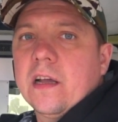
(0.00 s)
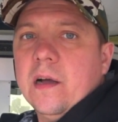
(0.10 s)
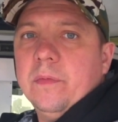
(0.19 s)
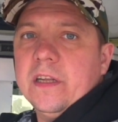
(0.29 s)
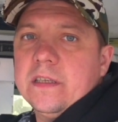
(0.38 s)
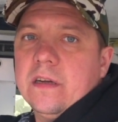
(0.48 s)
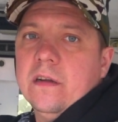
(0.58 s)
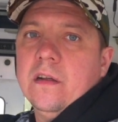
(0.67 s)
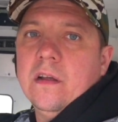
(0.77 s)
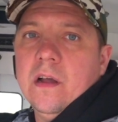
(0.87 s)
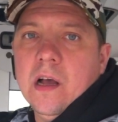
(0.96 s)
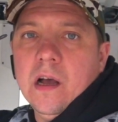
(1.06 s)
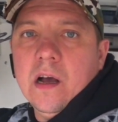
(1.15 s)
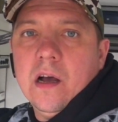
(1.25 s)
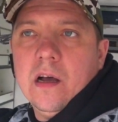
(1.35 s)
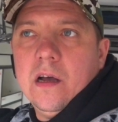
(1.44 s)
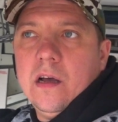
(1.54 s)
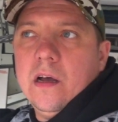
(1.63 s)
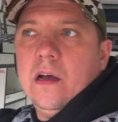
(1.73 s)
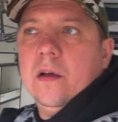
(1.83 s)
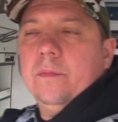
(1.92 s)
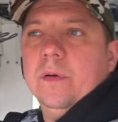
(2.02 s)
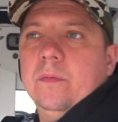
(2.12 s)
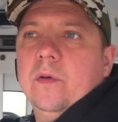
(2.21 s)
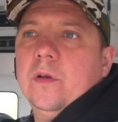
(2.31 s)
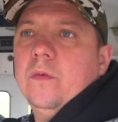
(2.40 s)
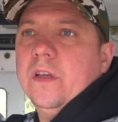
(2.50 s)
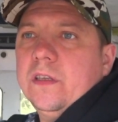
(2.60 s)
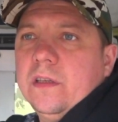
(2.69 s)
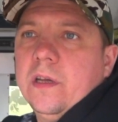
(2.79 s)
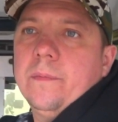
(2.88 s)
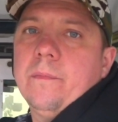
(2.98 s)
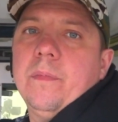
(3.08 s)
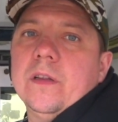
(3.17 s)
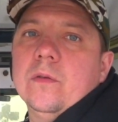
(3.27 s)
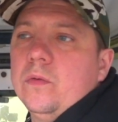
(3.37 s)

компрессор, э, по-моему, этот, под